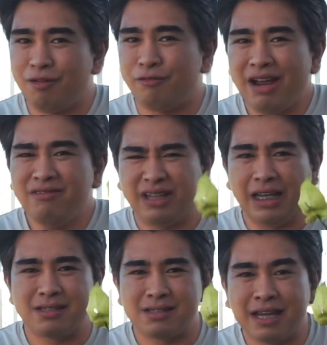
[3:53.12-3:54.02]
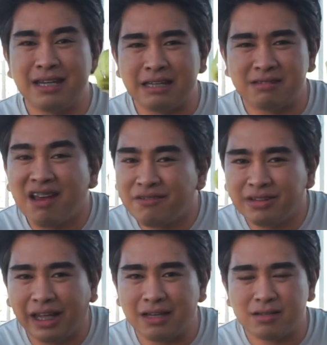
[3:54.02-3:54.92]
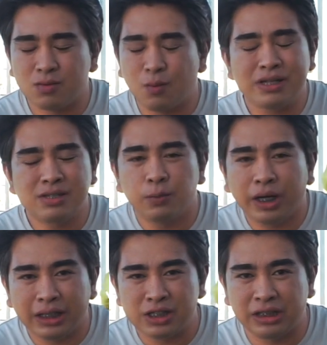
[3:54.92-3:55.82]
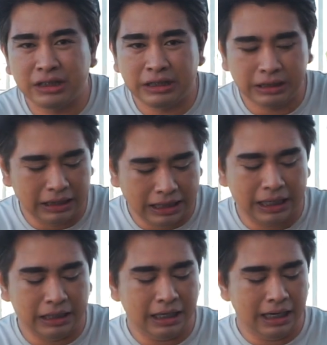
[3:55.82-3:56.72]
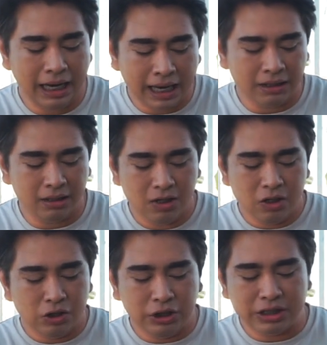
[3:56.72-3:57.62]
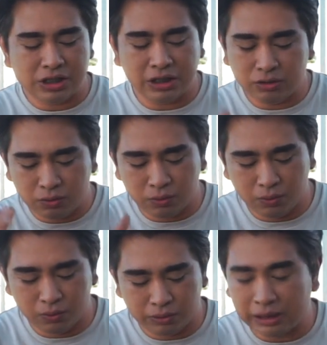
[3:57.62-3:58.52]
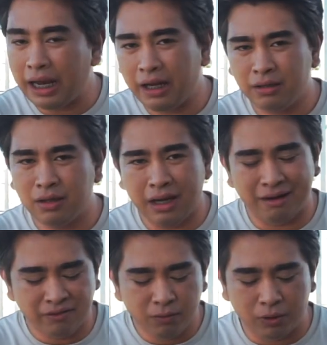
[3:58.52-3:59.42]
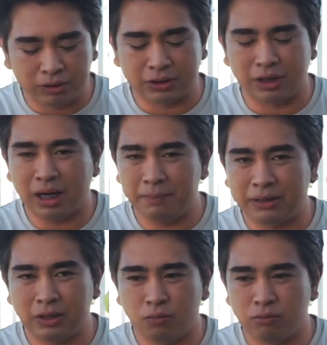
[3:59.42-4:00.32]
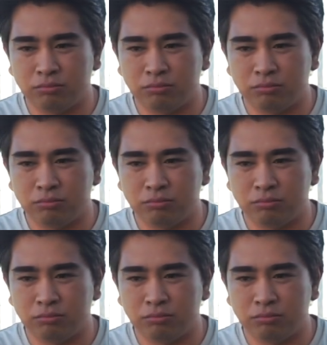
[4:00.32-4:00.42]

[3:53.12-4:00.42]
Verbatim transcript: 5 days, ganyan, 7 days. Once a week lang siya dinidiligan. And you just need to drain every water kapag nag